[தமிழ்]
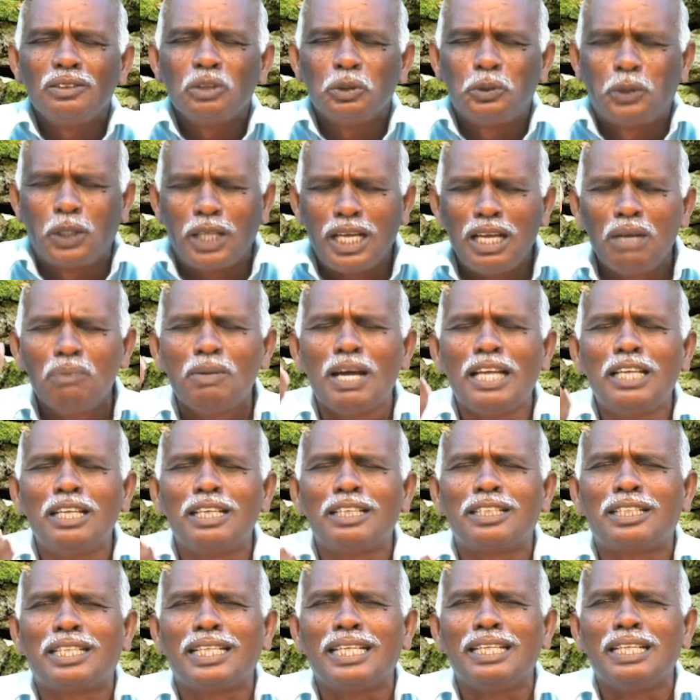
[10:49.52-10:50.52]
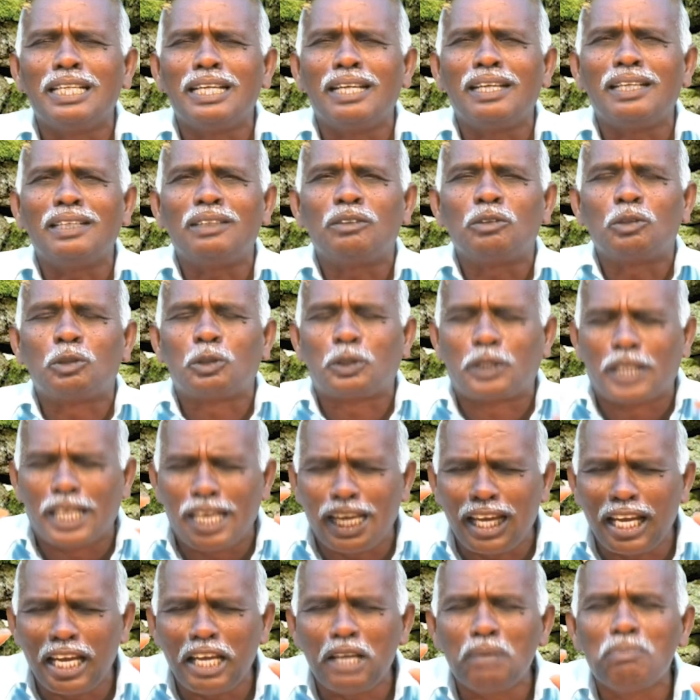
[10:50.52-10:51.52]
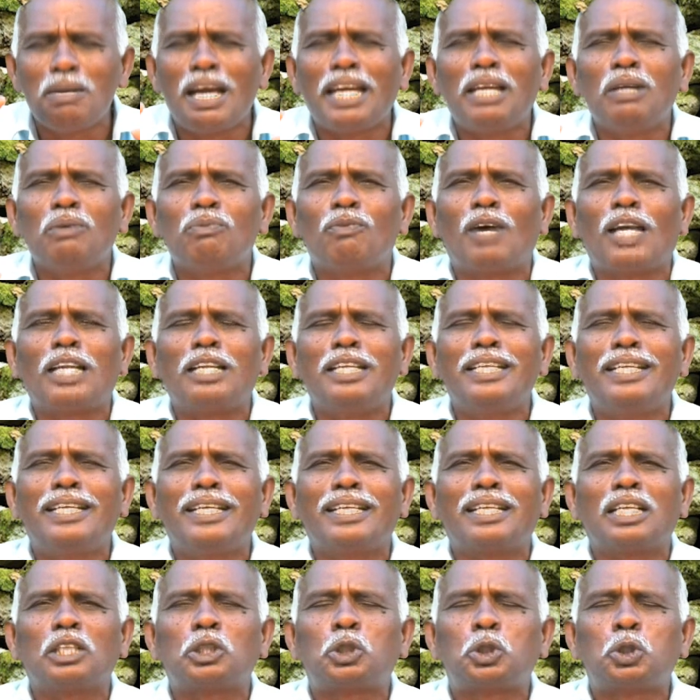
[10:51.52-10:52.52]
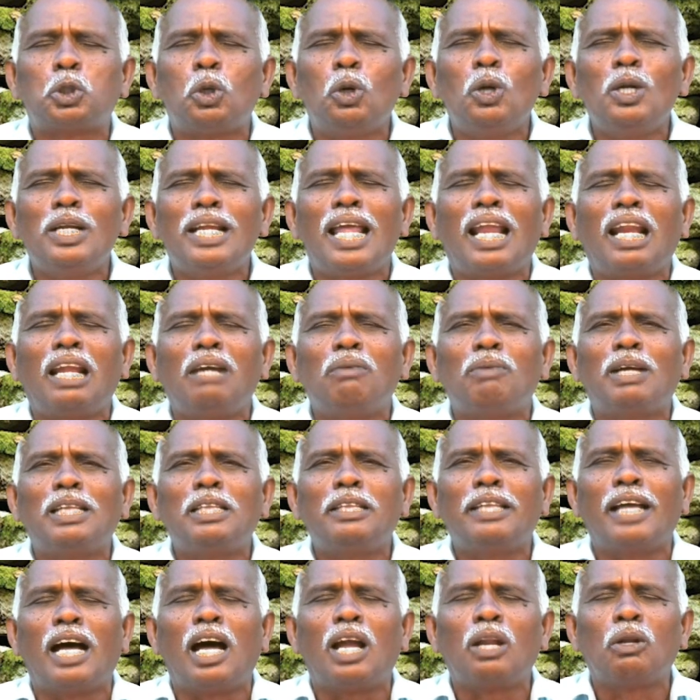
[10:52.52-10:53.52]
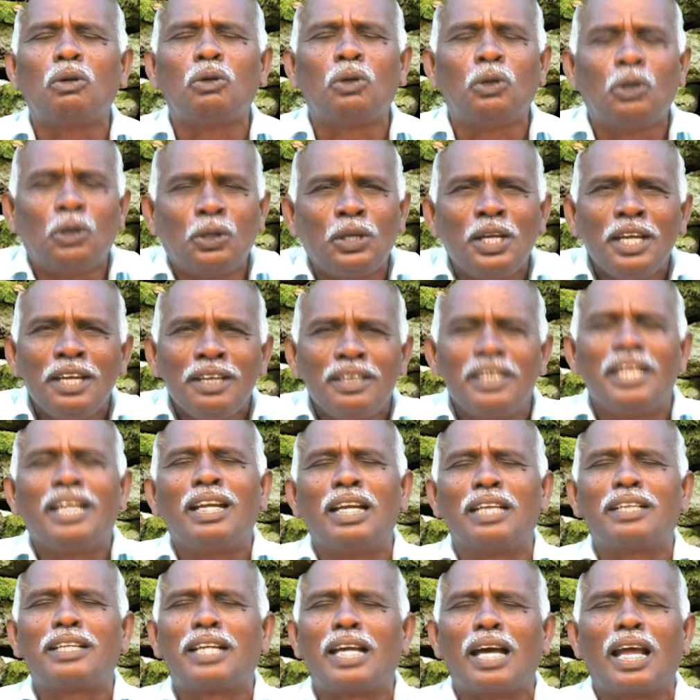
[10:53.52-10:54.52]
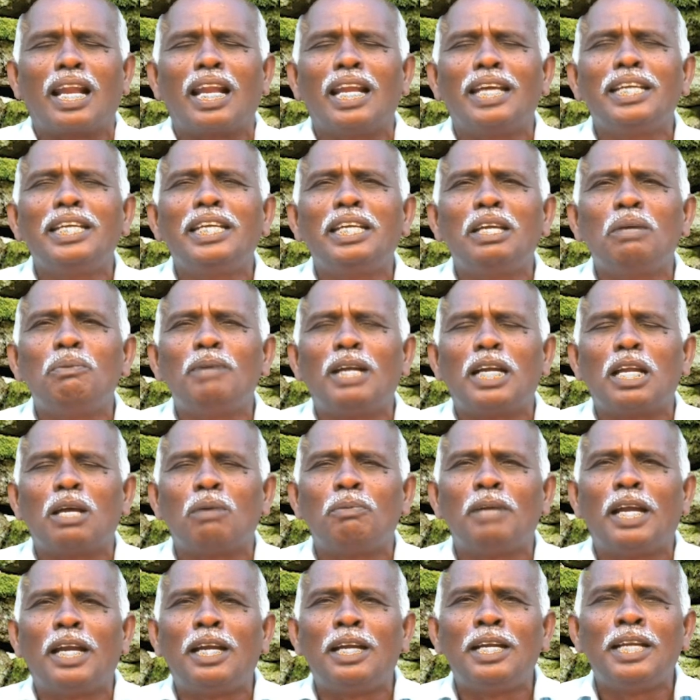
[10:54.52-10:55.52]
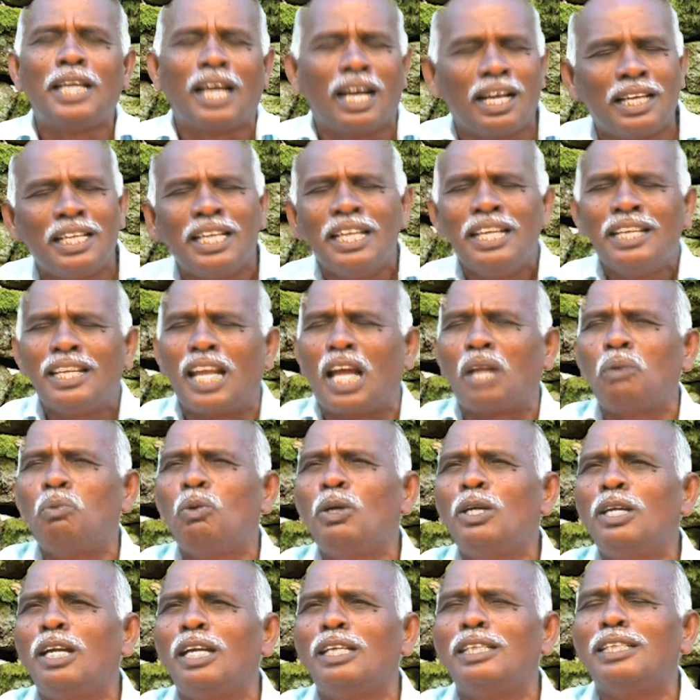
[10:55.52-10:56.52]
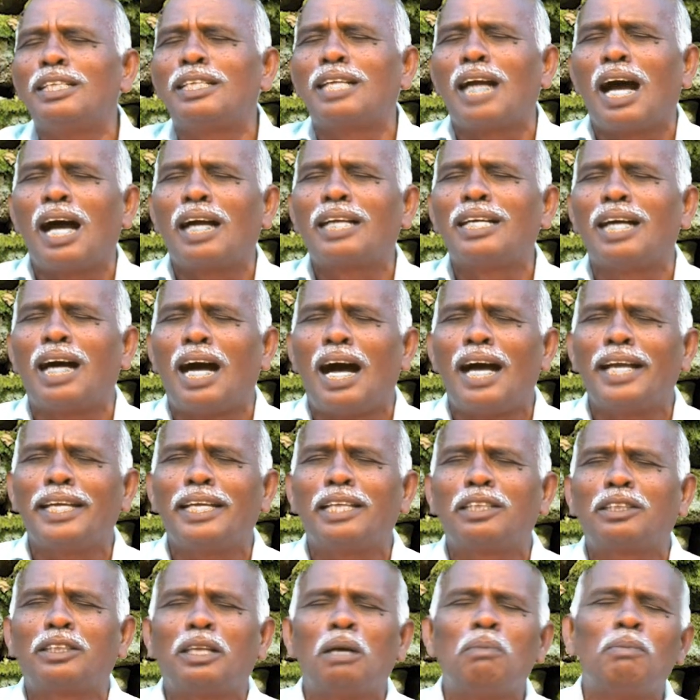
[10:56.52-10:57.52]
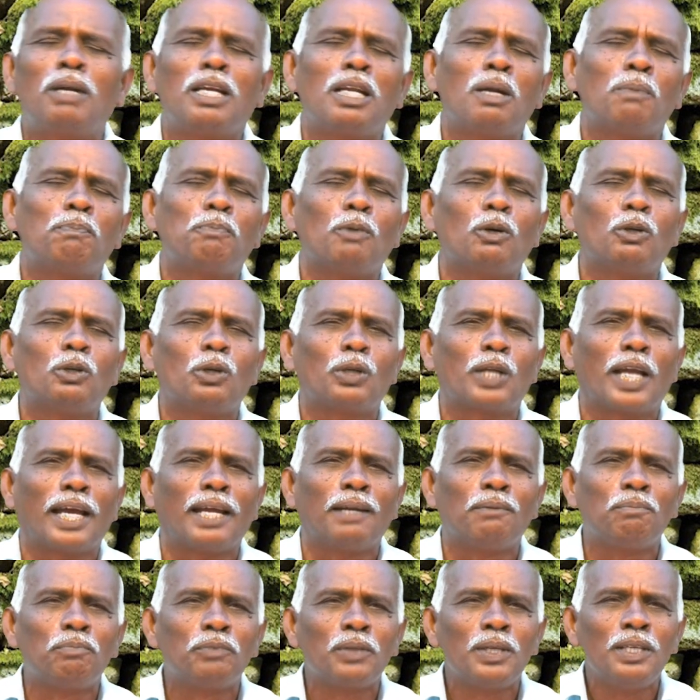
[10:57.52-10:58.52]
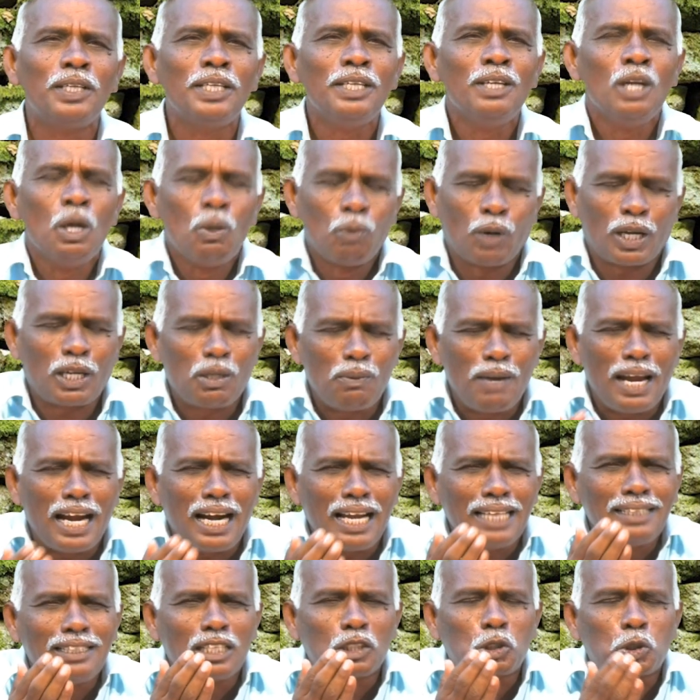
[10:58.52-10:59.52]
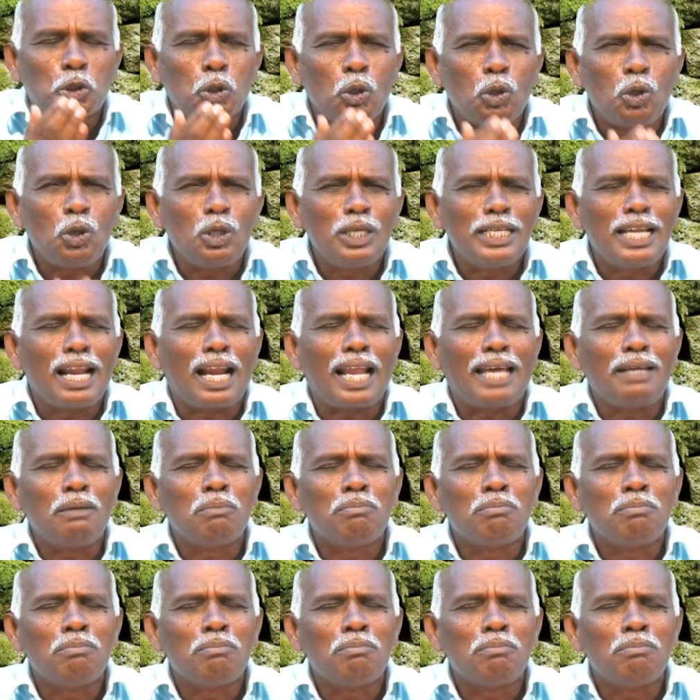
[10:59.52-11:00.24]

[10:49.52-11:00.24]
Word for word: ஜீவனுக்கு தீமை வருகிற சூழ்நிலை வந்தாலும் நீங்கள் கலங்கி விட வேண்டாம் நான் உங்களுக்காக ஆயத்தம் பண்ண போகிறேன் ஒருவேளை இந்த சூழ்நிலை